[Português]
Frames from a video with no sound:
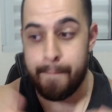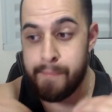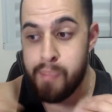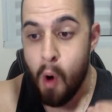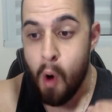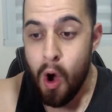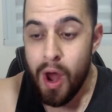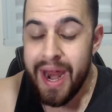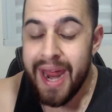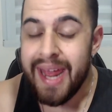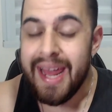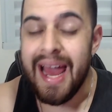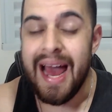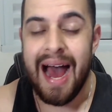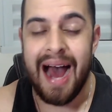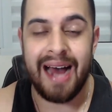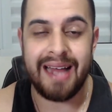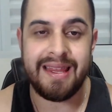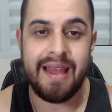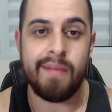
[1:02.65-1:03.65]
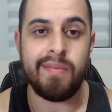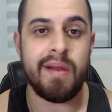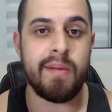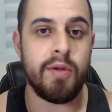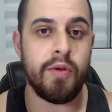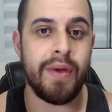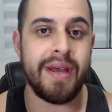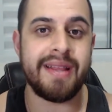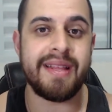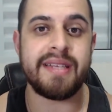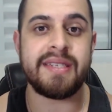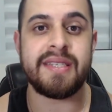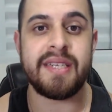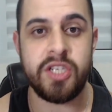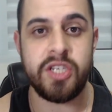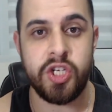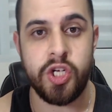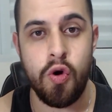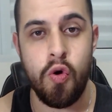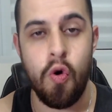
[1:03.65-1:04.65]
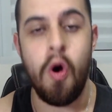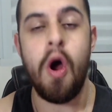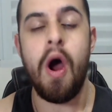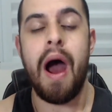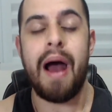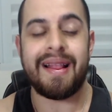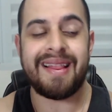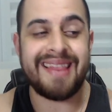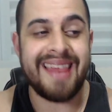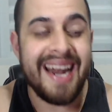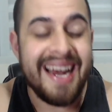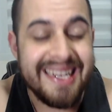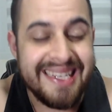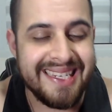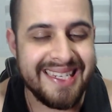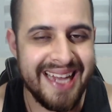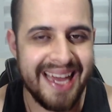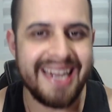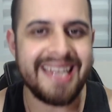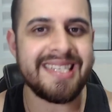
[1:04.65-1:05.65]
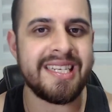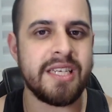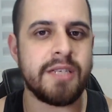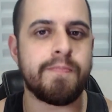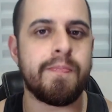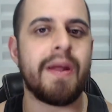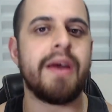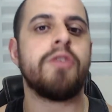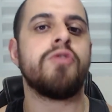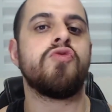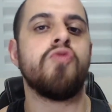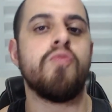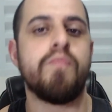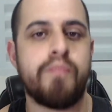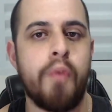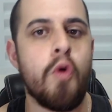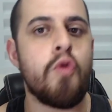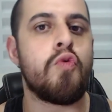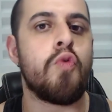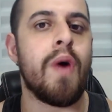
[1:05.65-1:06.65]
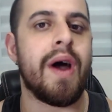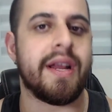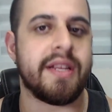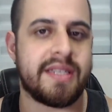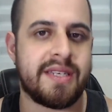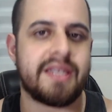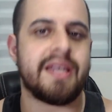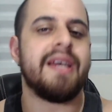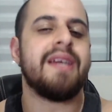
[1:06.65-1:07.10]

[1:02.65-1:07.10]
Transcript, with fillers: Porém, a WWE decidiu trazer esses planos um pouco antes.